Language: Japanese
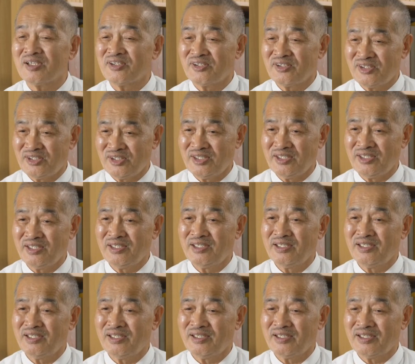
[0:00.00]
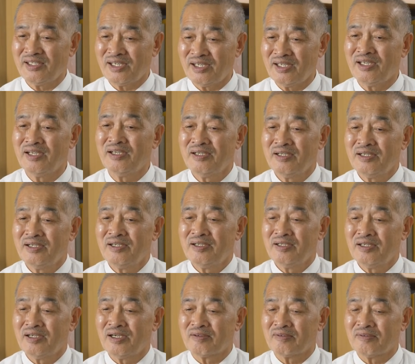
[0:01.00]
すし、はい、
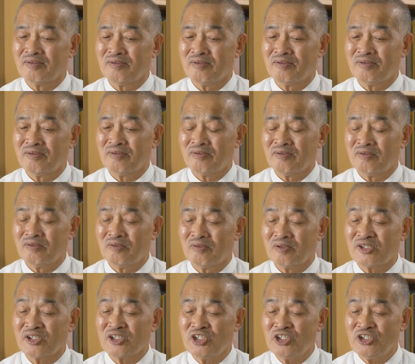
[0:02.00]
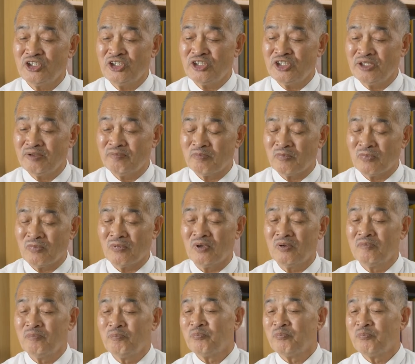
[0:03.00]
あの私自身も